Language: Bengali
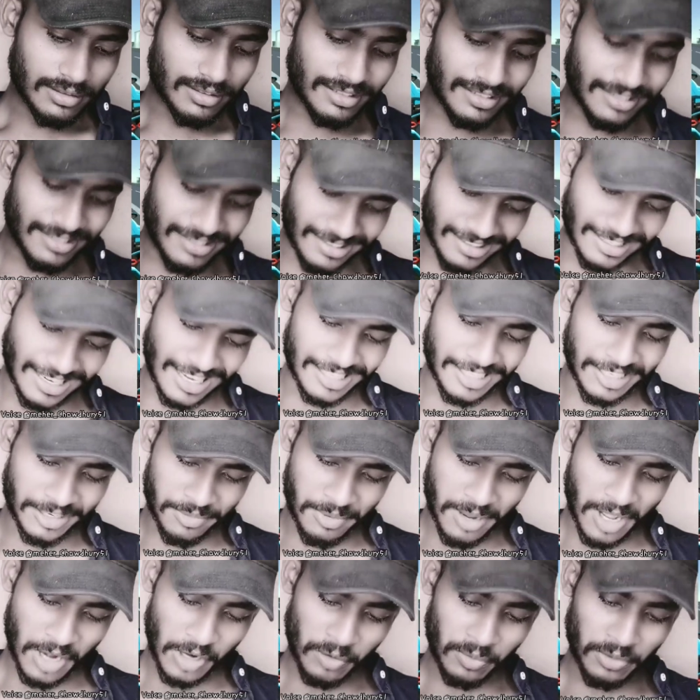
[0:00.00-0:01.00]
যাদের
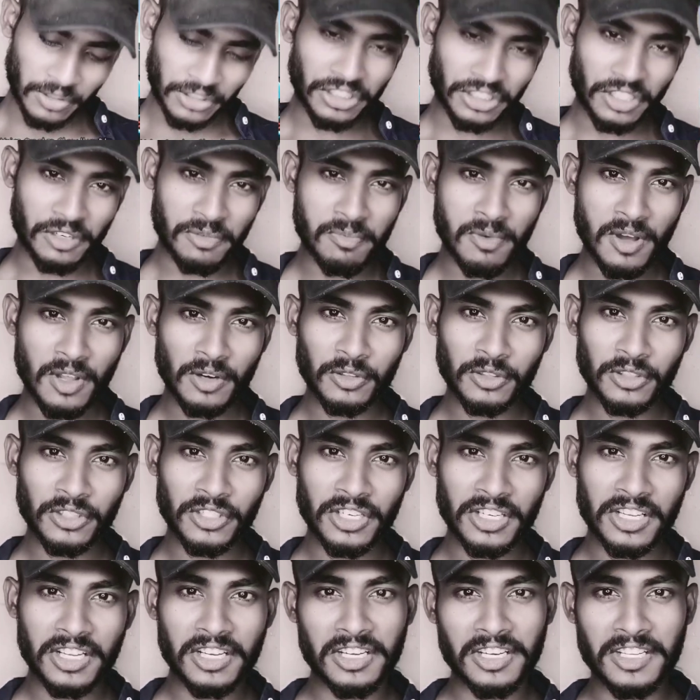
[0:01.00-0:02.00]
ভালোবাসার
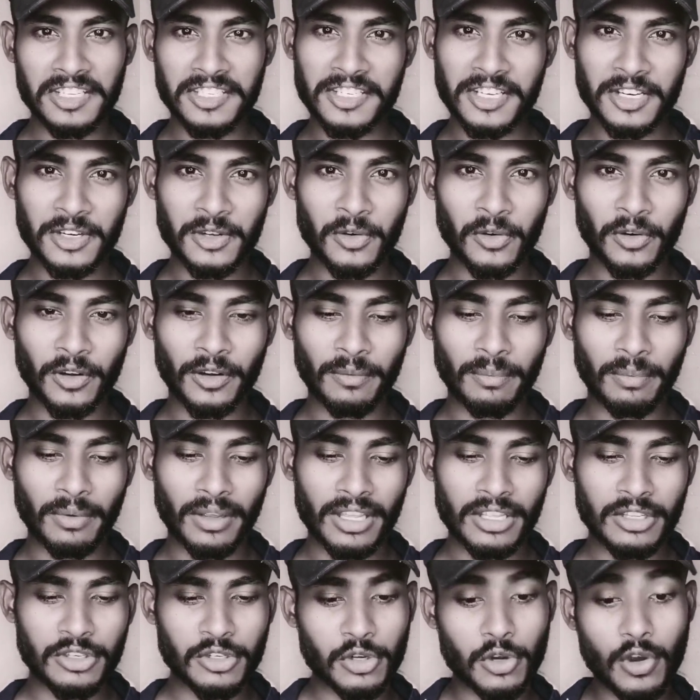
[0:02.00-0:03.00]
মানুষটিকে নিজের করে
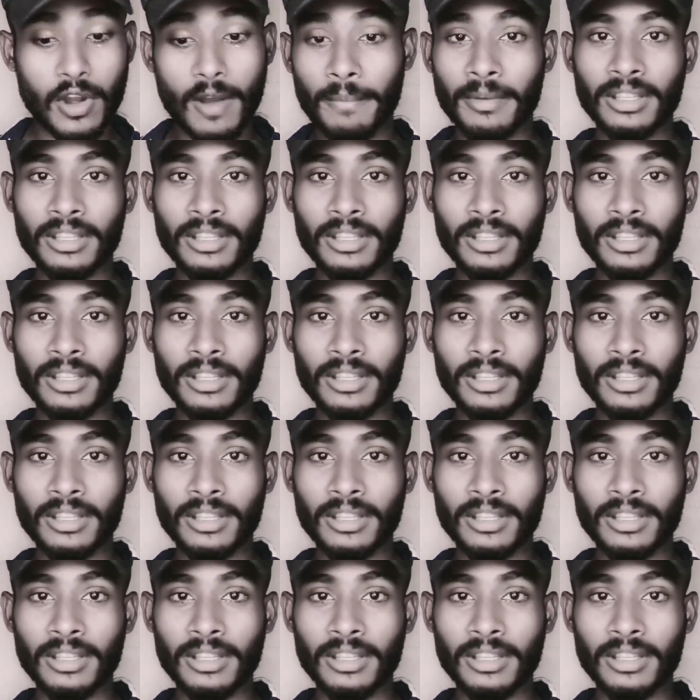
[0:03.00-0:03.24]
পেয়েছো আমি